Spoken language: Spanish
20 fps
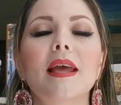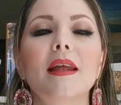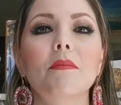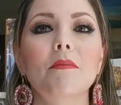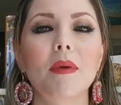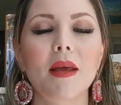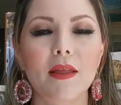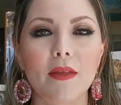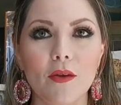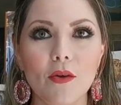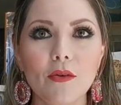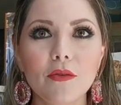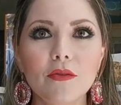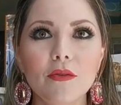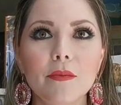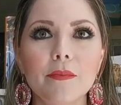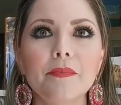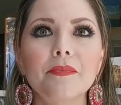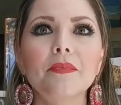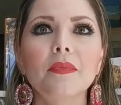en
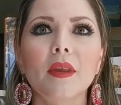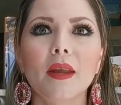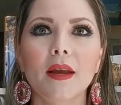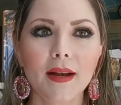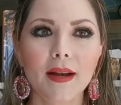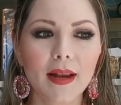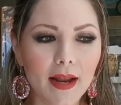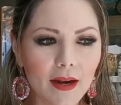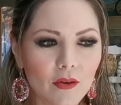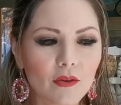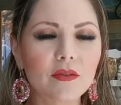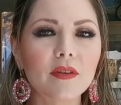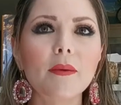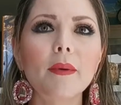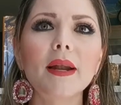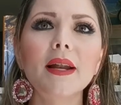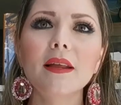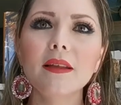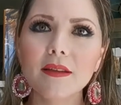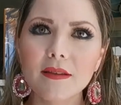medios, Claro, se
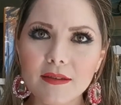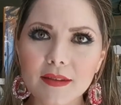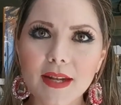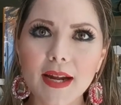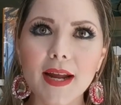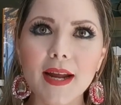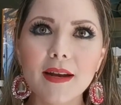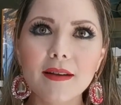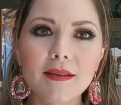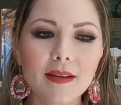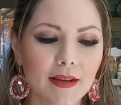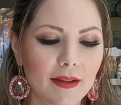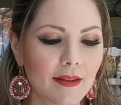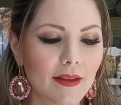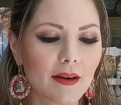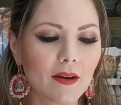vale distraerse.